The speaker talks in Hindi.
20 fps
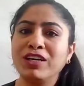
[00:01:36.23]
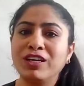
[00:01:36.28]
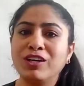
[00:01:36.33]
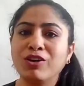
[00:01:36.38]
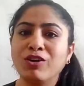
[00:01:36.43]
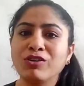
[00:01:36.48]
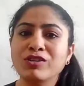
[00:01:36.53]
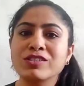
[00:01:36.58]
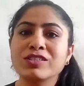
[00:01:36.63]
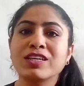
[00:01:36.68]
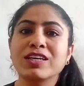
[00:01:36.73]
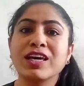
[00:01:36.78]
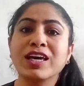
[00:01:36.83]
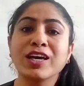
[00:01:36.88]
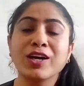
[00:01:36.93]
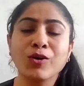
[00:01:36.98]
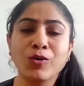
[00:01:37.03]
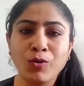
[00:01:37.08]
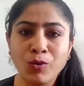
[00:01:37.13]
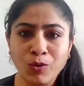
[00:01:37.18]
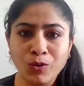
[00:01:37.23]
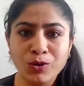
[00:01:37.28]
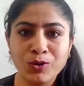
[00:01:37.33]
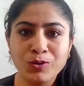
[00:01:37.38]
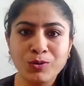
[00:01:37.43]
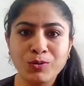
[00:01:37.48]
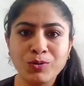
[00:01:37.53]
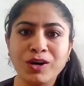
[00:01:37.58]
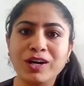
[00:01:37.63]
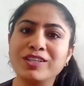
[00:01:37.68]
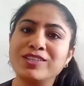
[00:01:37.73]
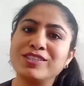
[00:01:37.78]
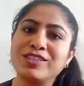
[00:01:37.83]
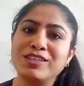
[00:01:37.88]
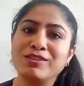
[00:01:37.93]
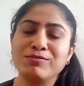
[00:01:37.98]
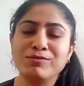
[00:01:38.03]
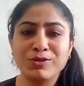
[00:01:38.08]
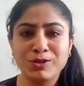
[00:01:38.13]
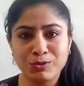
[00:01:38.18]
वेट लॉस के गोल को
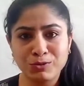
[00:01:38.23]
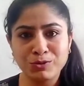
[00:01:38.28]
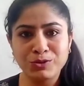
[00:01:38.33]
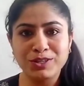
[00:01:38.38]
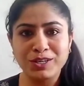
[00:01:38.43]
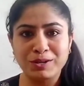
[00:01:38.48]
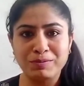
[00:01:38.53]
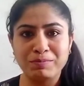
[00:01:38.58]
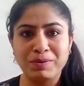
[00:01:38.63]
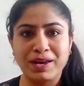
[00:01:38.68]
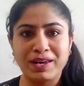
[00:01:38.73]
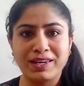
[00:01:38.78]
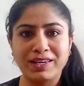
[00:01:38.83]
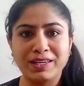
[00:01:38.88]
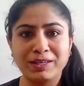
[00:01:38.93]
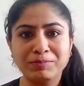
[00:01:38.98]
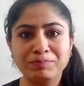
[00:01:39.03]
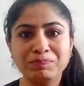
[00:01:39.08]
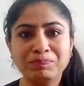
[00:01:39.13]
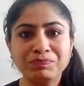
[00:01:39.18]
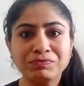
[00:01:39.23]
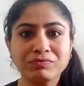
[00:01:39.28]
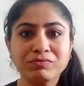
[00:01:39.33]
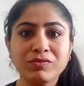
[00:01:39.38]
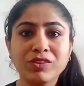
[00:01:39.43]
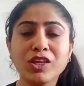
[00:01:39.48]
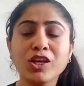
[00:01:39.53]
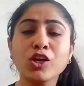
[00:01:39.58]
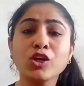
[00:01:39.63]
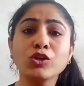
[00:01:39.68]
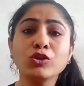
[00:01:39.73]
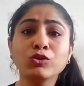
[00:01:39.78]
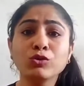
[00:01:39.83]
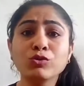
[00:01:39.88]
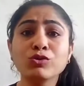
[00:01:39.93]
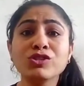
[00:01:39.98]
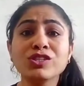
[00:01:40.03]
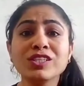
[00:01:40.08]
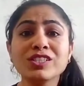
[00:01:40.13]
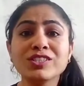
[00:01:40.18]
अचीव ज़रूर कर पाएंगे
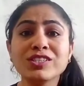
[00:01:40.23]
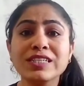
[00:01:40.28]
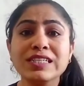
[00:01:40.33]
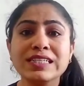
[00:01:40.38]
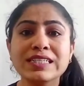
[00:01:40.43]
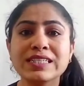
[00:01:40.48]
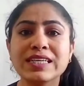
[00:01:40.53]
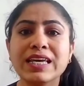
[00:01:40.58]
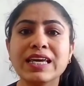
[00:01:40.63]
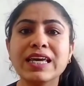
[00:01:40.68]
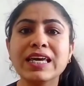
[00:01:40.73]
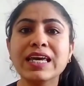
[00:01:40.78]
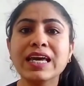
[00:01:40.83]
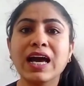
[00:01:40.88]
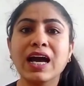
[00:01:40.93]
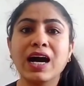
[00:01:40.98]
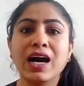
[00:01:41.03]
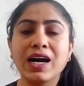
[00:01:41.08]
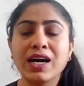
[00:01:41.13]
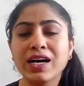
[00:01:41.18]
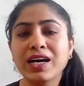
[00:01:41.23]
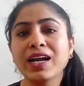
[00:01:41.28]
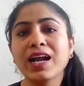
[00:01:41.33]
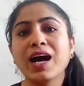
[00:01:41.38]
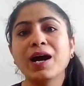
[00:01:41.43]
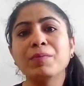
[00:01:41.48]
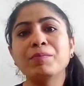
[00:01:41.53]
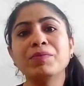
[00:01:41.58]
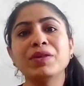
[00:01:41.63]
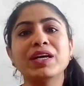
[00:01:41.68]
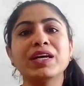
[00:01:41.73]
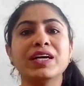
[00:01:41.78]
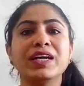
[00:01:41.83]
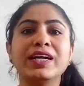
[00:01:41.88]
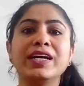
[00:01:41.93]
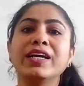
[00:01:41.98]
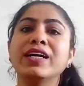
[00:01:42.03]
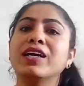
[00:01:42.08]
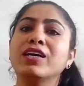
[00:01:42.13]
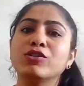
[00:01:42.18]
दूसरी चीज़ कि अगर आपने
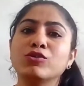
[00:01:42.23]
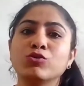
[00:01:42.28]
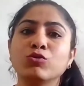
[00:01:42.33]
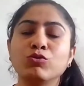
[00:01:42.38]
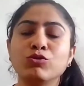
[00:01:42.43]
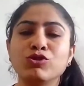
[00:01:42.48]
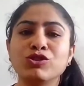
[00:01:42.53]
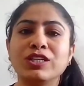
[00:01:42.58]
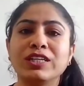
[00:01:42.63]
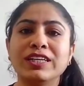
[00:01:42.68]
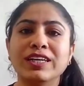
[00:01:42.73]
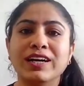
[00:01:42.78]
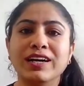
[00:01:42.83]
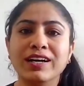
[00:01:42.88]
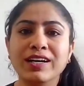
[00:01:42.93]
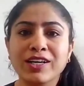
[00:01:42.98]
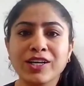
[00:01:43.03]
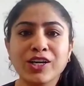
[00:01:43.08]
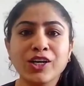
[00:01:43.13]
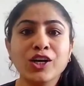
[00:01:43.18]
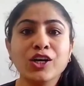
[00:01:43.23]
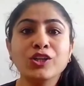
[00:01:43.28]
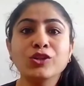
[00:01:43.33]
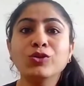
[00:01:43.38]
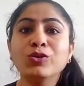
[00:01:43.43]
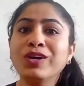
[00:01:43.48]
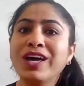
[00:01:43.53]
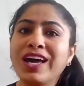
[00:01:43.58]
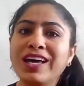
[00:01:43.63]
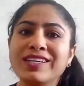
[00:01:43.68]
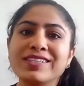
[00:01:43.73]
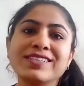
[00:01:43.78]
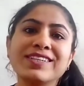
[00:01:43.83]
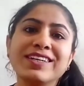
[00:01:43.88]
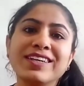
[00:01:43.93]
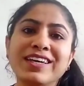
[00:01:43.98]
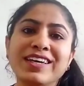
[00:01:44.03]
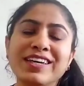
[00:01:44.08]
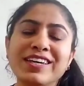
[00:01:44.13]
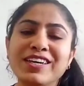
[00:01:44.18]
करने का सोच लिया तो ऐसा
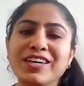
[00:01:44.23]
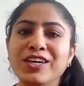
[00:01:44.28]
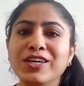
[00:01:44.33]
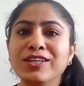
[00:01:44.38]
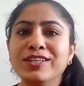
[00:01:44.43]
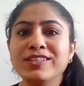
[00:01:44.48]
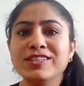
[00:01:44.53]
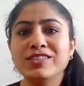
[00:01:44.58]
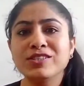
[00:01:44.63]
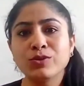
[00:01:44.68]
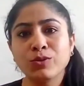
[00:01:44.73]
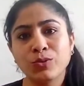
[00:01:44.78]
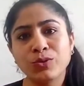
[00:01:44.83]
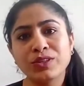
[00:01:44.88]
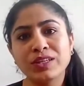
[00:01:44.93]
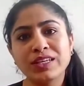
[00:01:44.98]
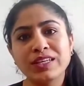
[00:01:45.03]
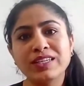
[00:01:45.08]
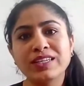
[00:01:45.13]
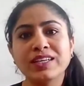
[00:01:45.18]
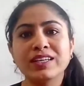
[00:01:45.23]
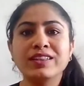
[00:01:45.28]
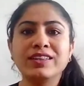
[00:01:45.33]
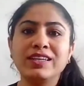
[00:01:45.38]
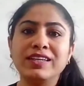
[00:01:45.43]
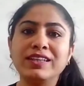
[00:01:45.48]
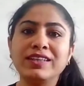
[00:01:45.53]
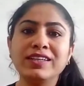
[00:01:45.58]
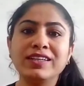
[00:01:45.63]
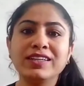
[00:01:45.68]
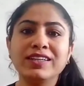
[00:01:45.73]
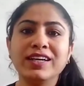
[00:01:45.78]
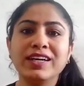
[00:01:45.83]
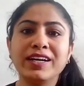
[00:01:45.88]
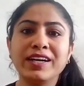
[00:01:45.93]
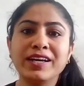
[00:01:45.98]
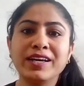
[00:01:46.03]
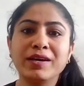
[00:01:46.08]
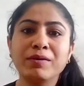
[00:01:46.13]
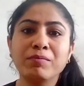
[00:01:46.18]
नहीं कि दो दिन या तीन दिन
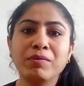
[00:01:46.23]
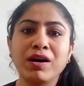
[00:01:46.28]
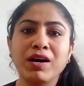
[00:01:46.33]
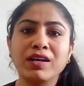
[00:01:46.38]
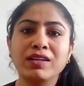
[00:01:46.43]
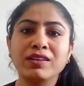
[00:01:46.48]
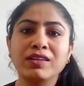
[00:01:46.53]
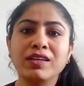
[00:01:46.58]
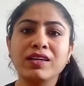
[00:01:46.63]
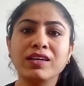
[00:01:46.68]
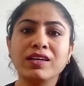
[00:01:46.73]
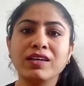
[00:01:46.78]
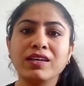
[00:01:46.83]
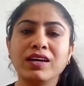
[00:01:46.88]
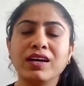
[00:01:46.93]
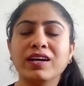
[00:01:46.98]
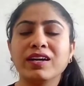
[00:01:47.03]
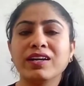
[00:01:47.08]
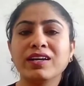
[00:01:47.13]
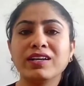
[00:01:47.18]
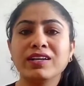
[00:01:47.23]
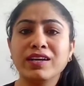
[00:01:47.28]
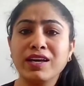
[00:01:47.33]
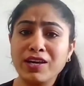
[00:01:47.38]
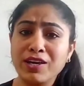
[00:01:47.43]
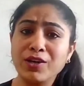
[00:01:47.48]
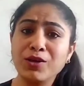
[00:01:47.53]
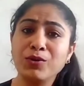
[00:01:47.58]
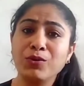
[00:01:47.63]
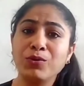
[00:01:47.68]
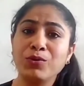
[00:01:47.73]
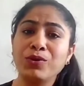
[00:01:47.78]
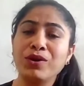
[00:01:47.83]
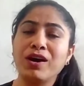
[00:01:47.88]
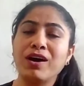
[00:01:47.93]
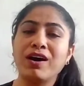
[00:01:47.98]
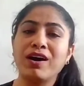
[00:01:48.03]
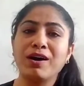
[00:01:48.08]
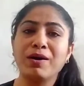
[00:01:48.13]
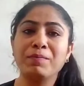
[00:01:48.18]
करने के बाद कि अरे नहीं हो
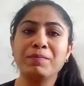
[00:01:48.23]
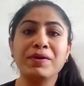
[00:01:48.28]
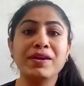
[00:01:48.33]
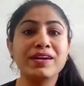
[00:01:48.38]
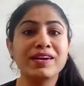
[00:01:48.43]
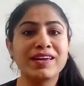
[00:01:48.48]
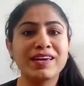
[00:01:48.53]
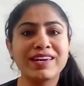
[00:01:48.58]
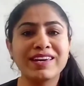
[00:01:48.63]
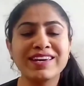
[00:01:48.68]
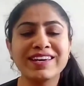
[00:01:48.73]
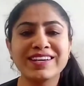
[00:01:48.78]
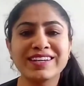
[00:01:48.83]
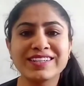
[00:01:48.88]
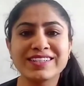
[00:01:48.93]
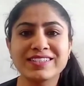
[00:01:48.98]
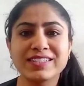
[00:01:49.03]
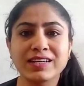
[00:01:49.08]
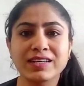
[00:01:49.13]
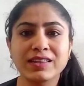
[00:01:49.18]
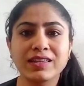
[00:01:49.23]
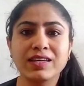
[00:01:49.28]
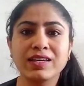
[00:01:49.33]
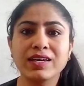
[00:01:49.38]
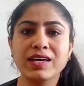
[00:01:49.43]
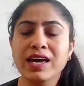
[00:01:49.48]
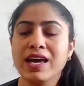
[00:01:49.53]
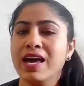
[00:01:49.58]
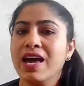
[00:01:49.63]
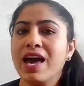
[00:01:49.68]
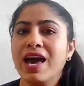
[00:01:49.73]
रहा मैं नहीं कर सकती